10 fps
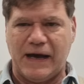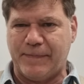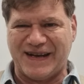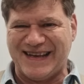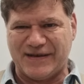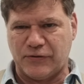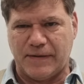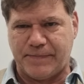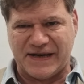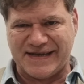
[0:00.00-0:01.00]
Ha parlato
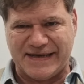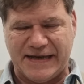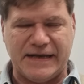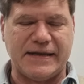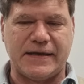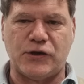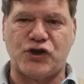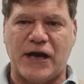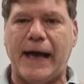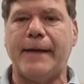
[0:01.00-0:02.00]
da presidente,
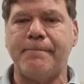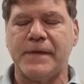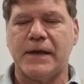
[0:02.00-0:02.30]
già